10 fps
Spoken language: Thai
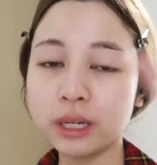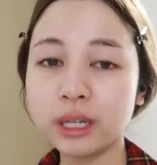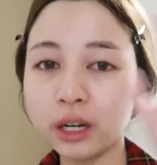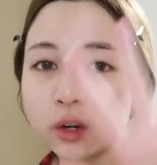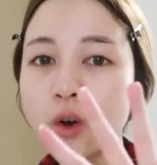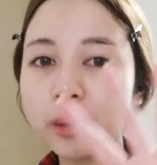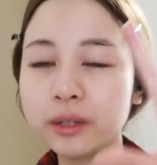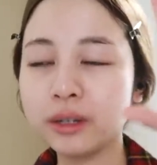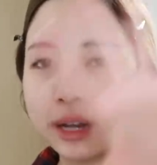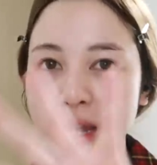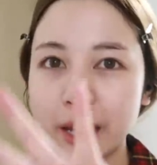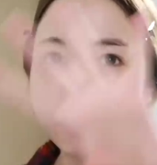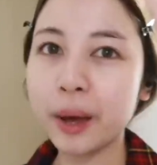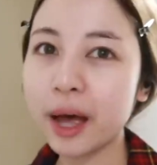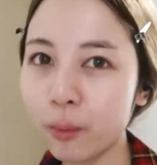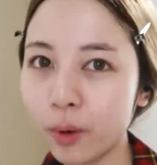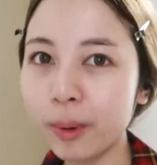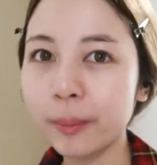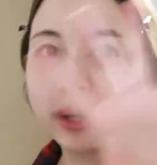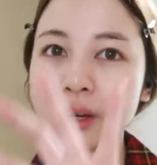ชัดๆก่อนจะได้เห็นภาพว่า
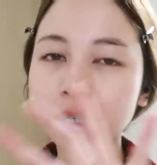แบบ